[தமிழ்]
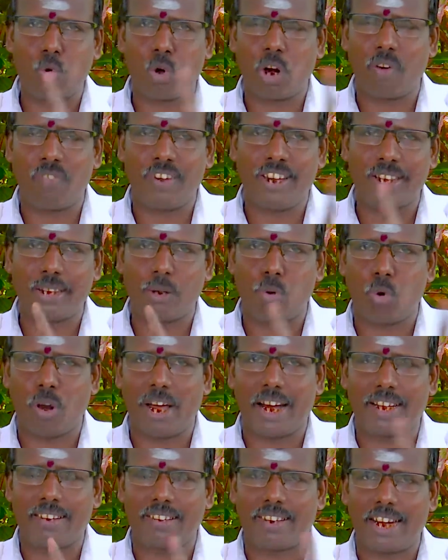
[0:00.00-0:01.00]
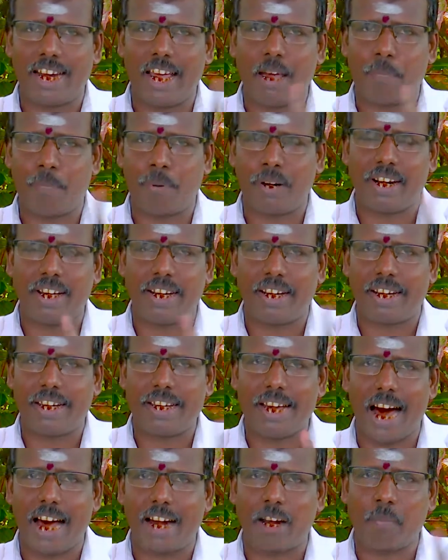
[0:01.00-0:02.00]
உறவு இந்த உலகத்திலே பெண்ணுக்கு
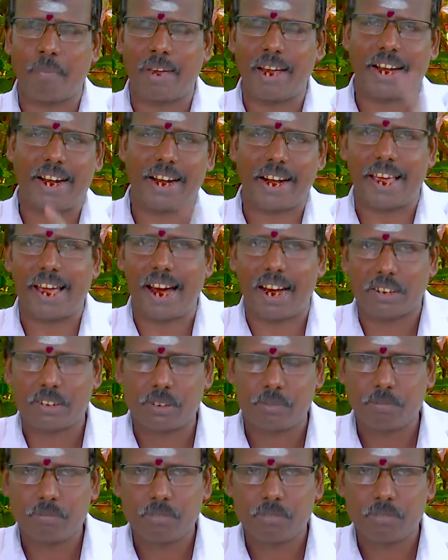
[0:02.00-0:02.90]
யாருமே கிடையாது